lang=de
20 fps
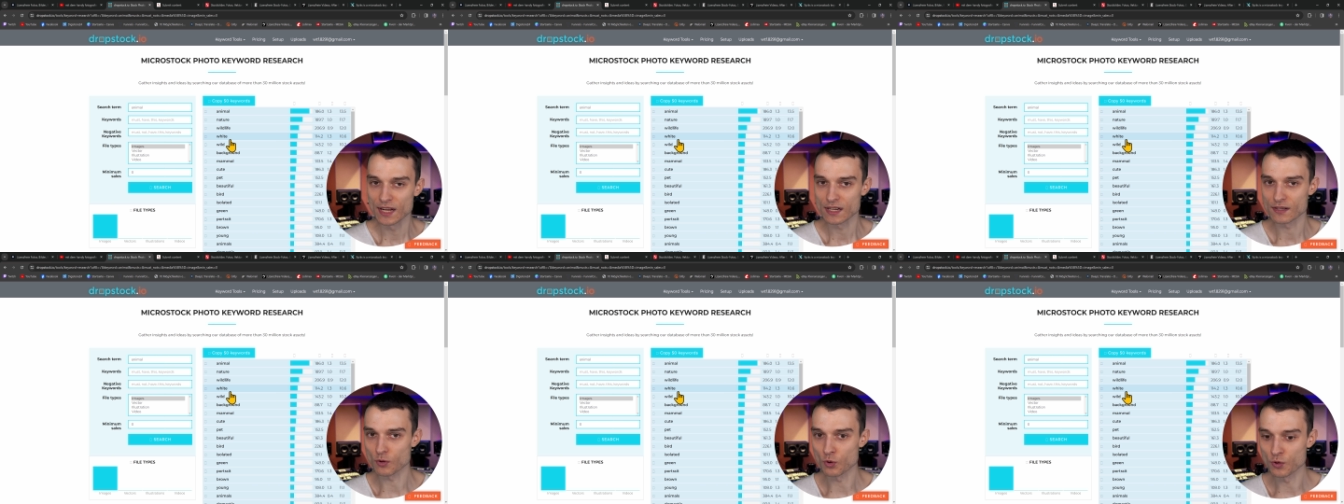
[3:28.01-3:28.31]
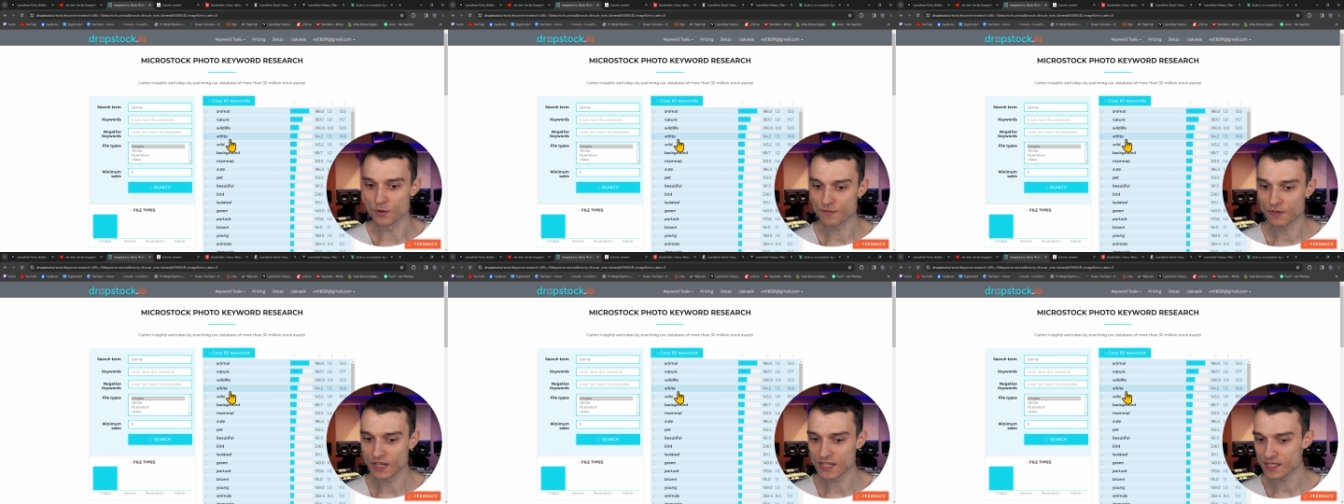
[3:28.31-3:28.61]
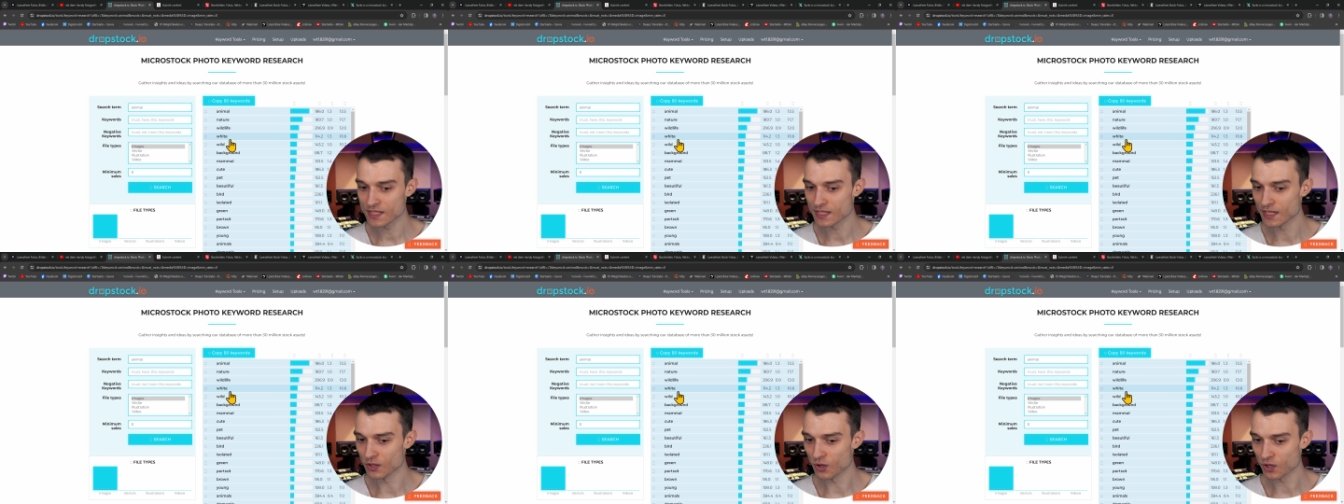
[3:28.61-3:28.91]
Und wenn
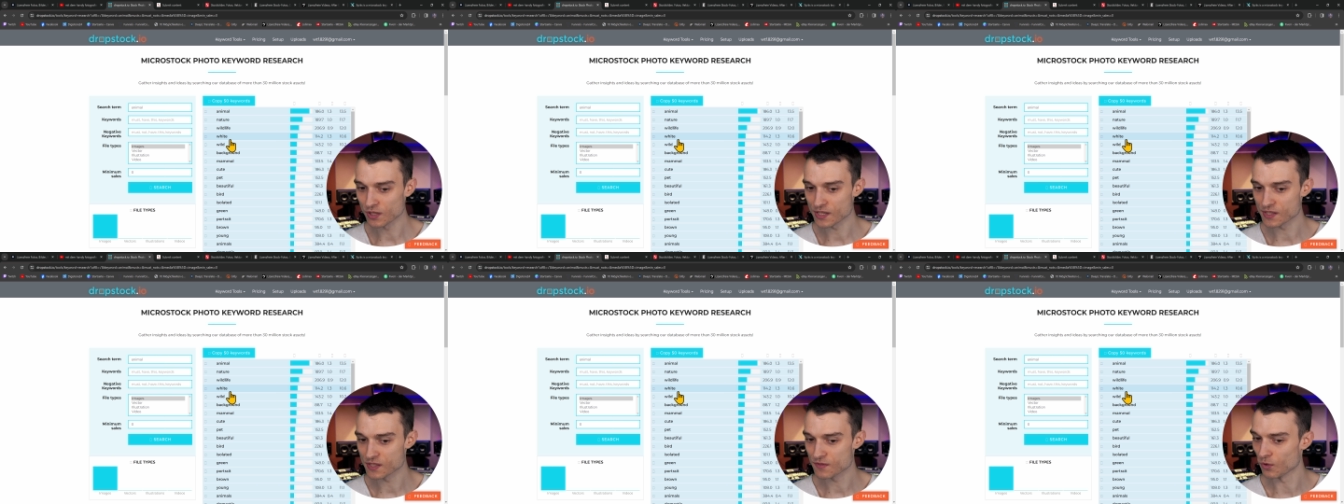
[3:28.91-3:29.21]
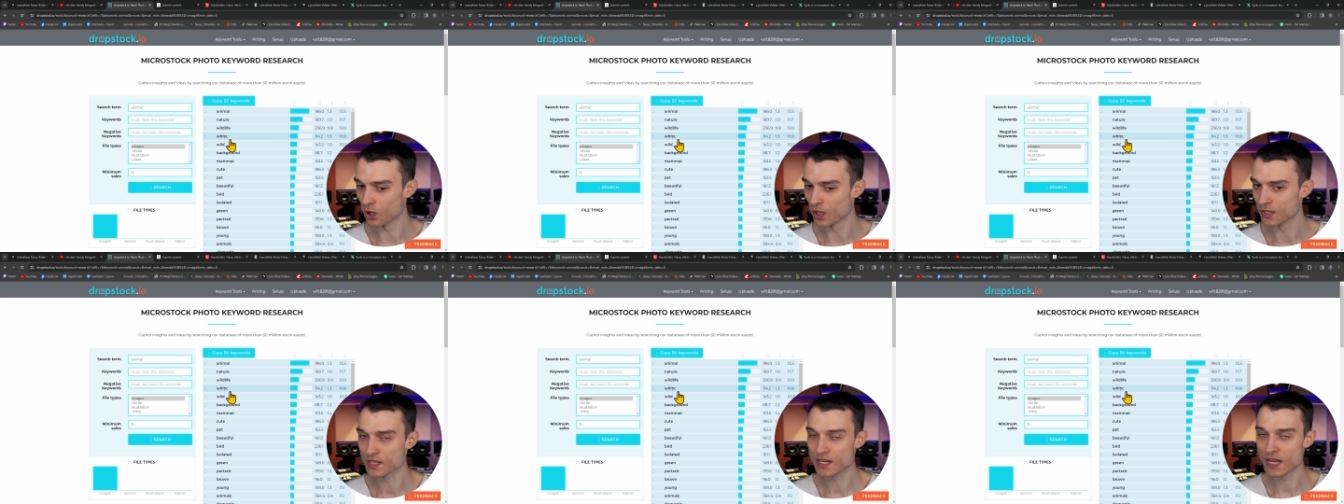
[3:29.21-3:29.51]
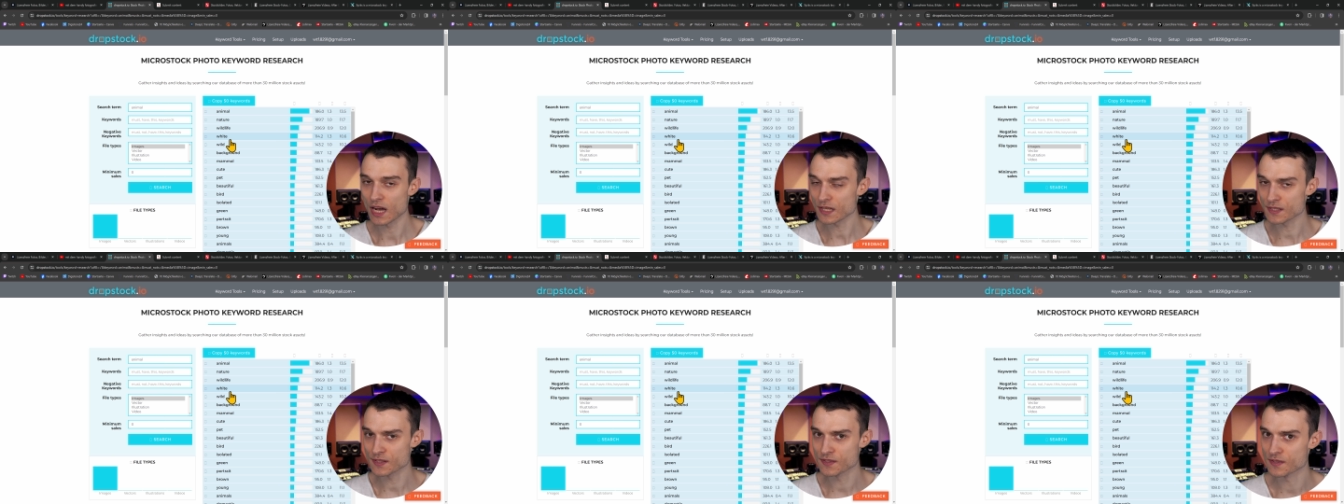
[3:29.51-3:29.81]
ich hier noch das Wort
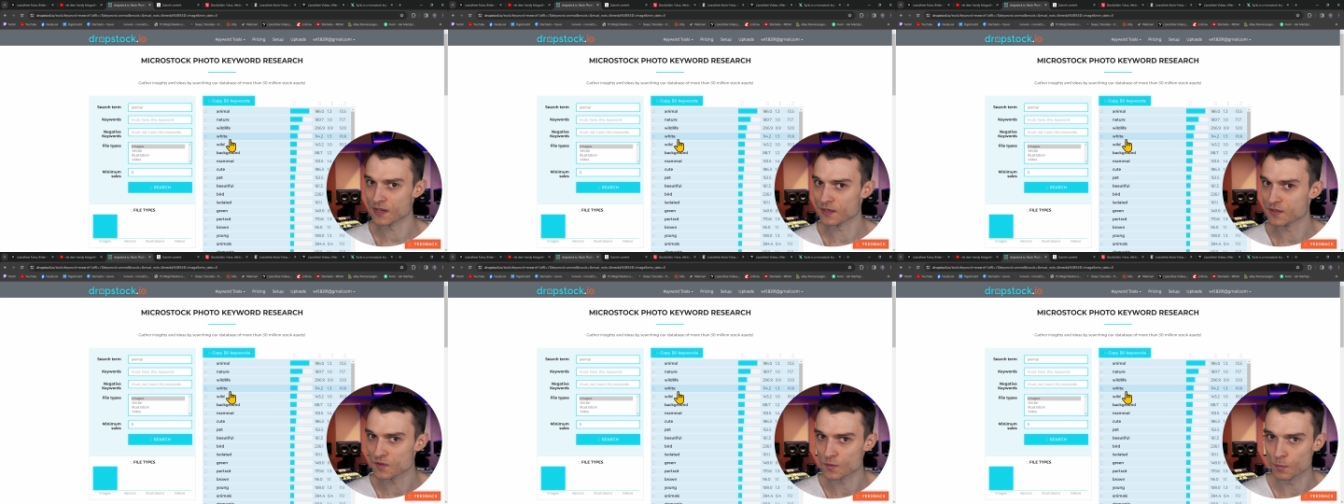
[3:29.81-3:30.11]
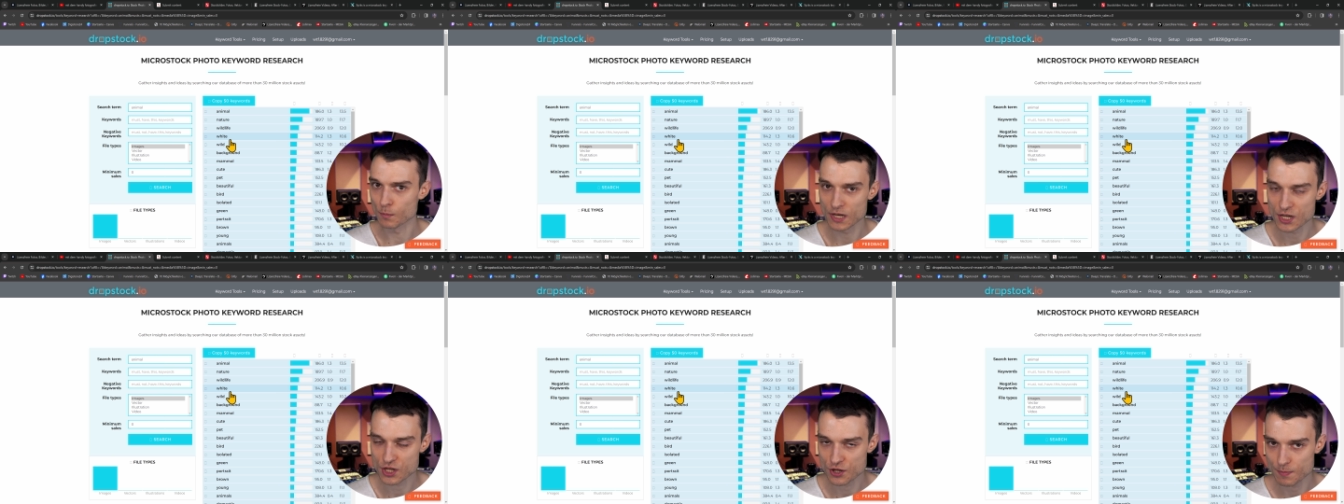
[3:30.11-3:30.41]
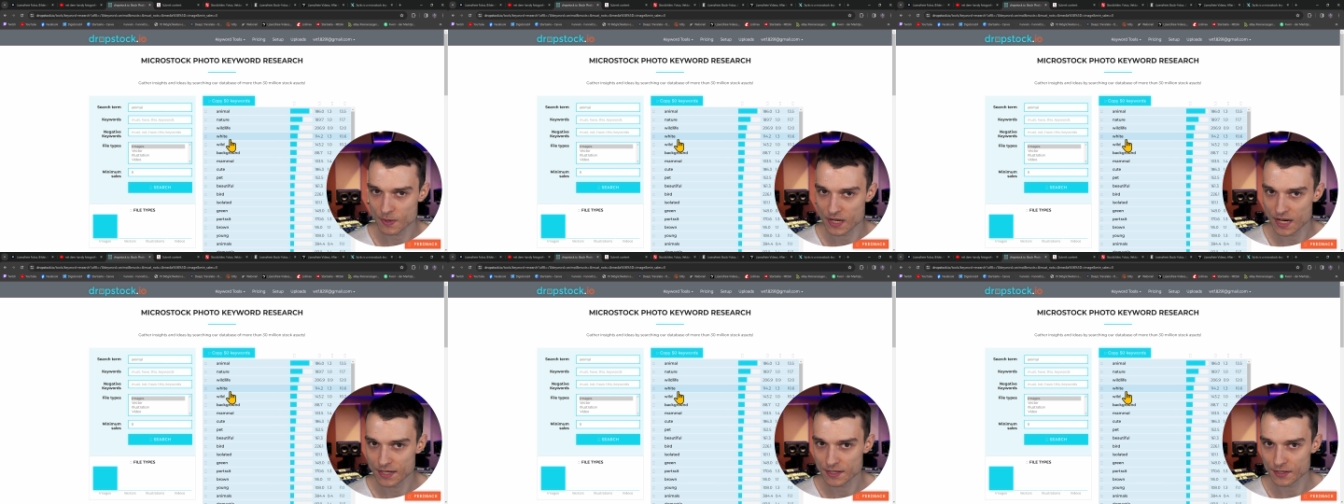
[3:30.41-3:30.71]
Katze zum
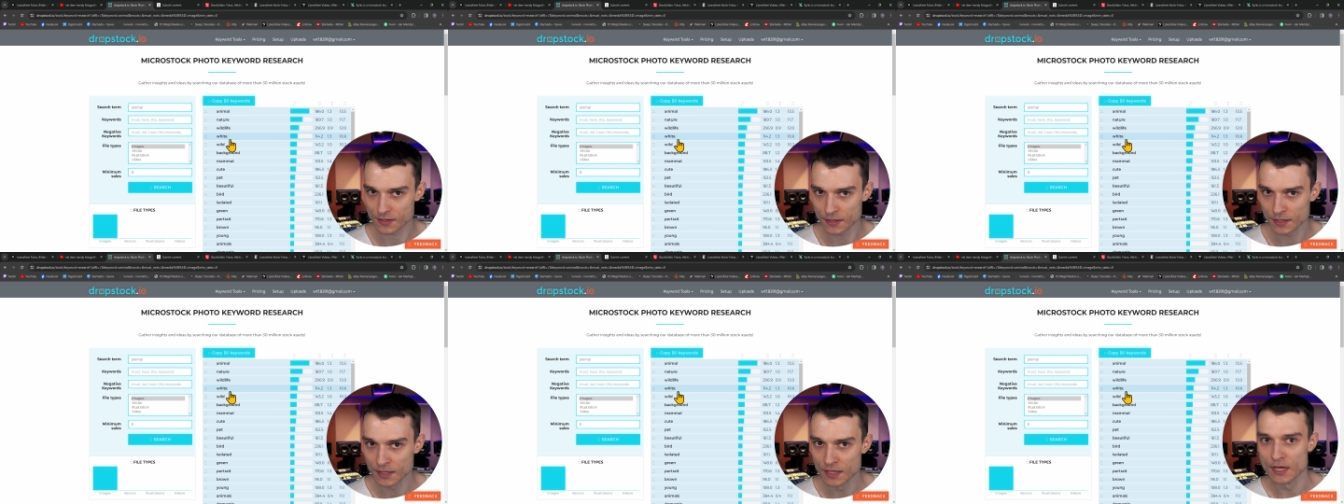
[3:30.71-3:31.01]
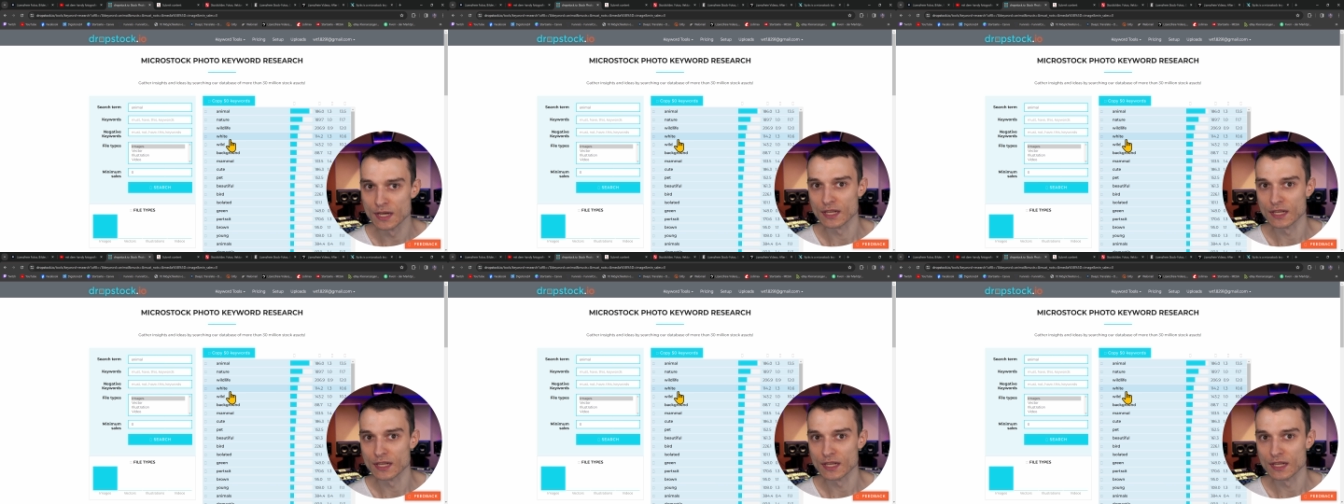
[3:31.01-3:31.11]
Beispiel hätte,